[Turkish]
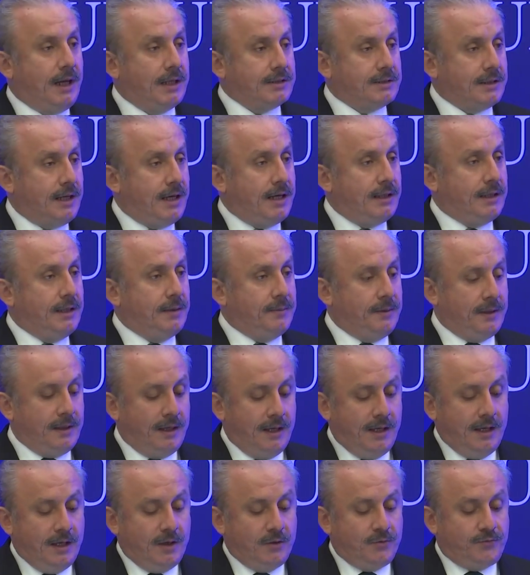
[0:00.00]
kaza gibi
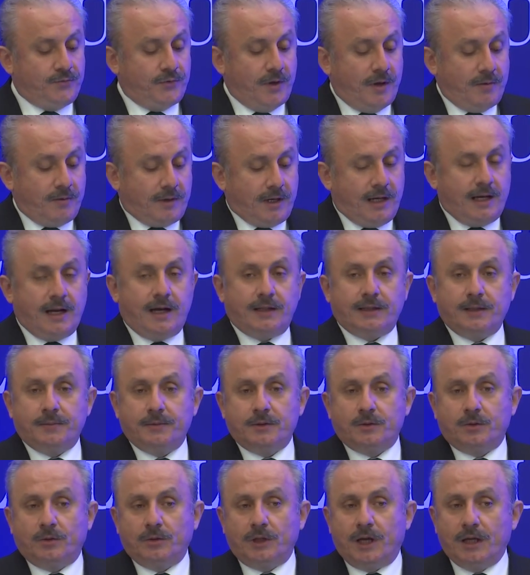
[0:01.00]
fevkalade
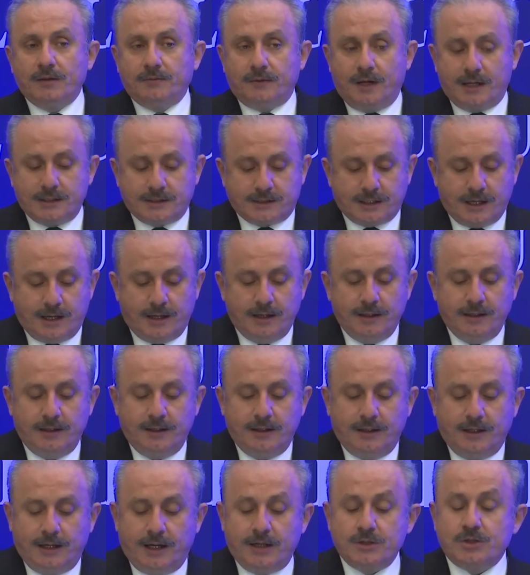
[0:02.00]
bir olay varsa
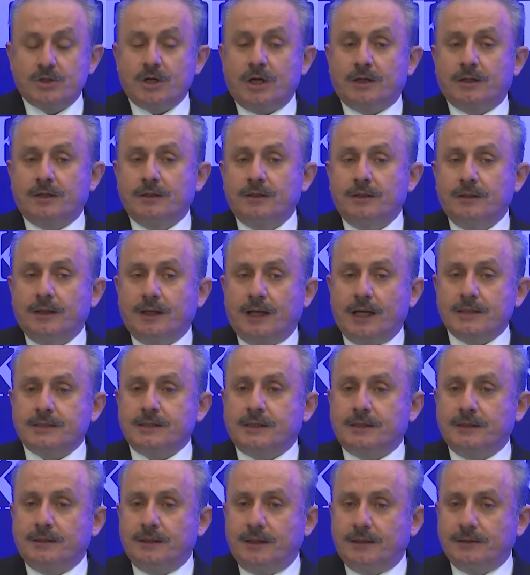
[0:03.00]
ancak
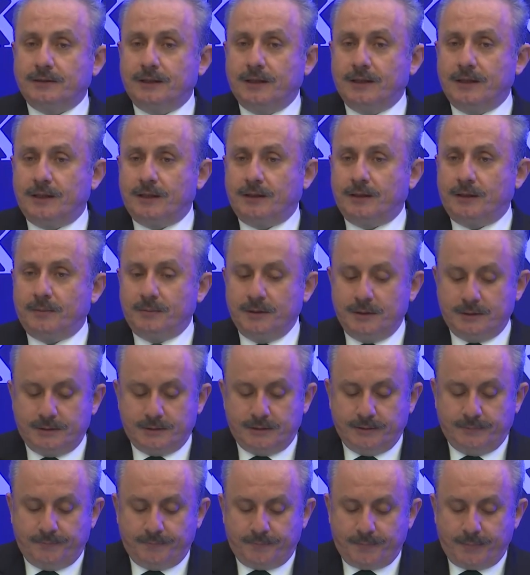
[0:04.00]
gazetelerde yer
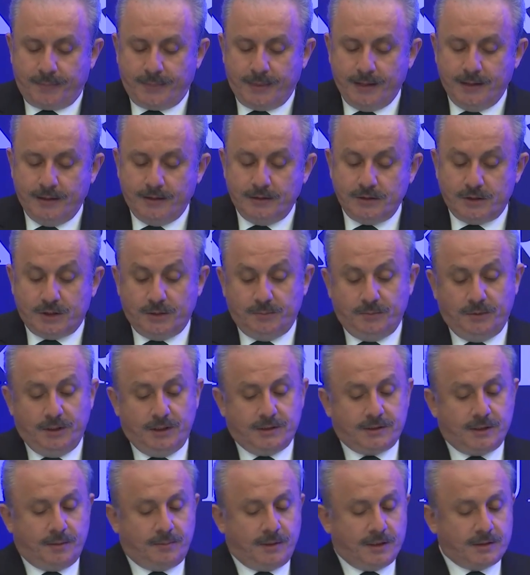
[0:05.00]
alabilirdi. Şimdi
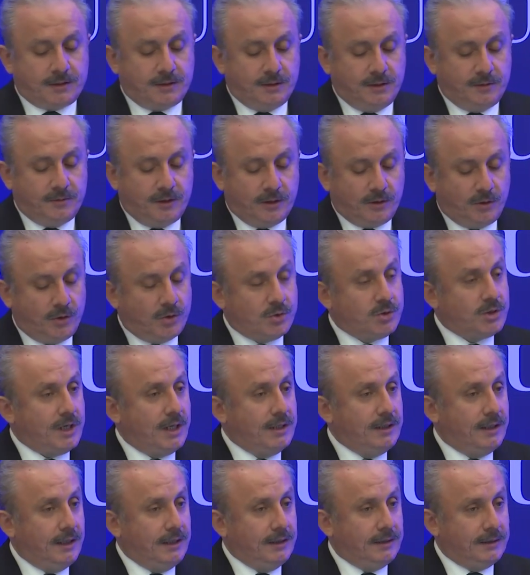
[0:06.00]
ise basılı ve
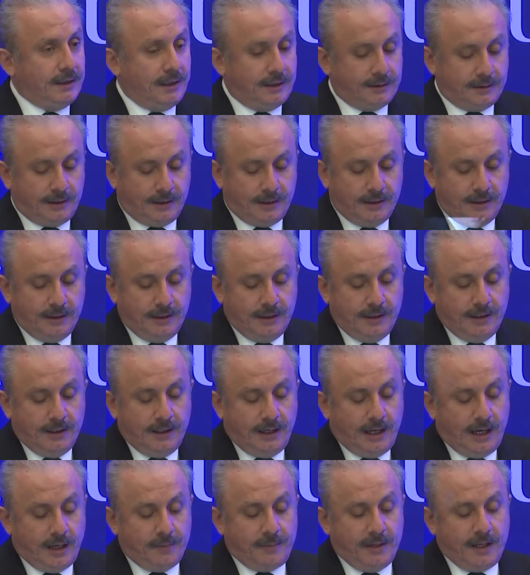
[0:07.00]
görsel yayınlarda
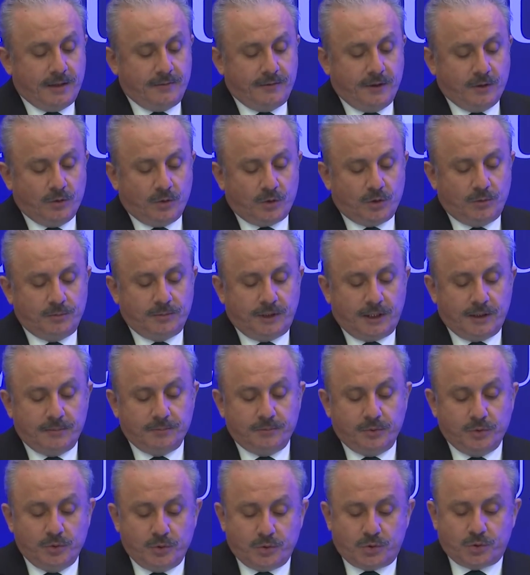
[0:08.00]
haber ve
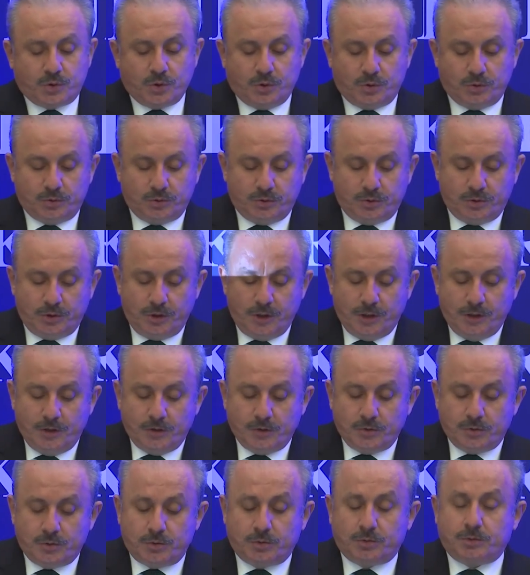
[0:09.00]
yorumların büyük çoğunluğu
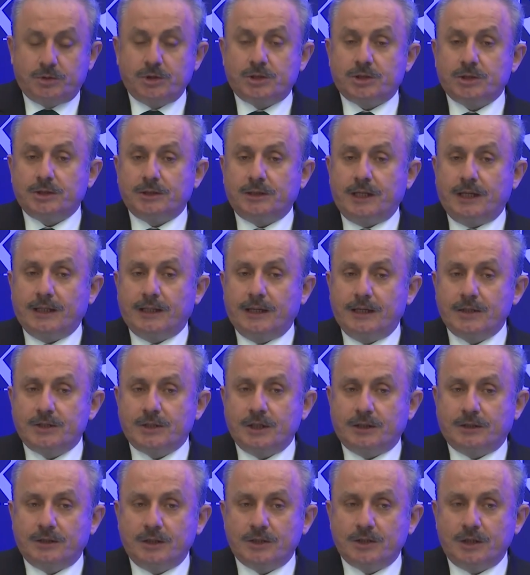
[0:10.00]
yurt dışında
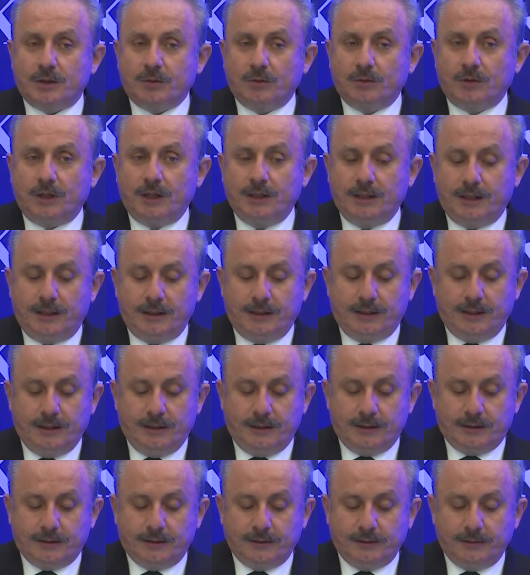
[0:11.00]
gerçekleşen olaylarla
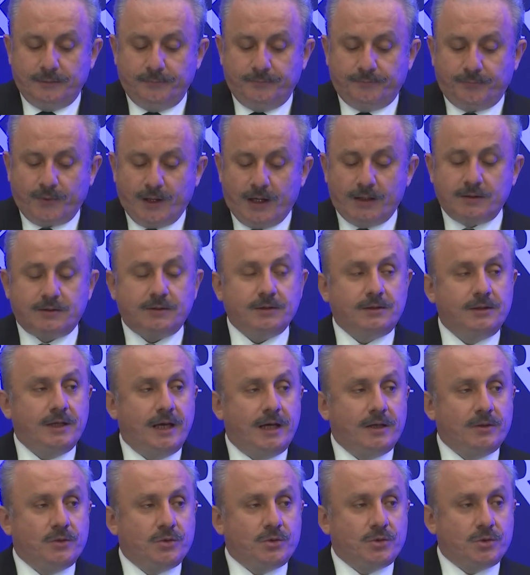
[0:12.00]
alakalı. Artık
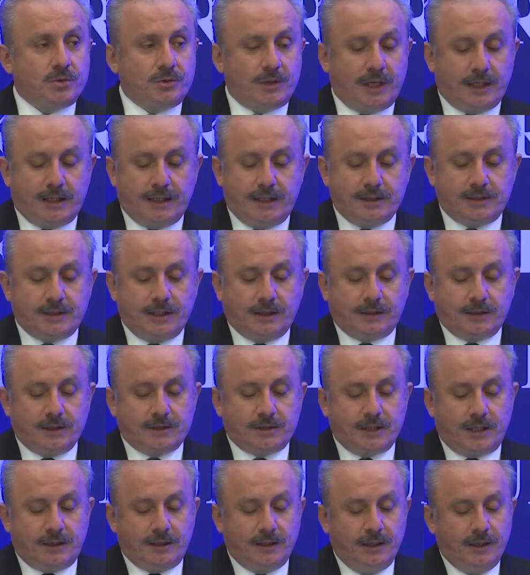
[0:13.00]
yeryüzünde
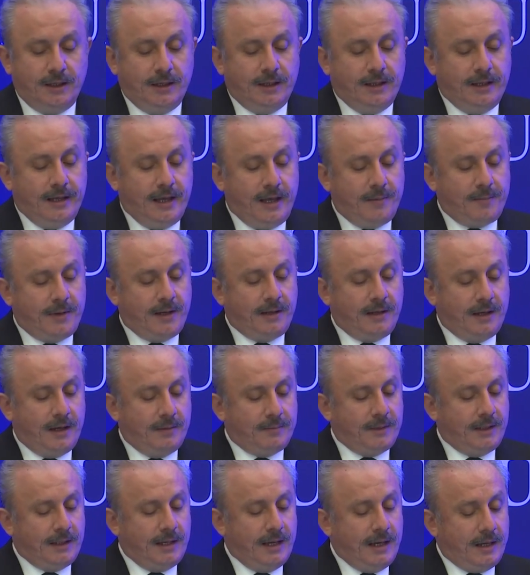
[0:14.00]
gerçekleşen hemen
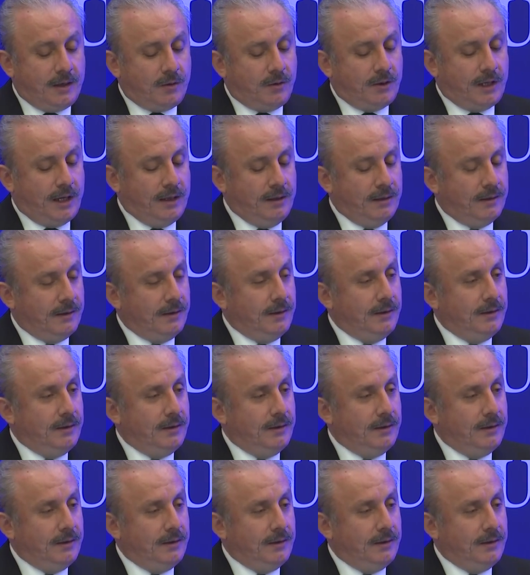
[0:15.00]
hemen her olay